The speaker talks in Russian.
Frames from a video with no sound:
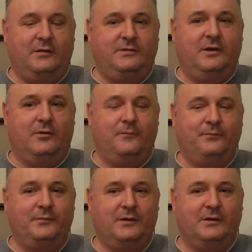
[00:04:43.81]
Отдел,
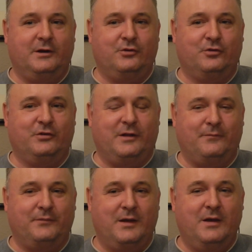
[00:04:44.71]
э, который там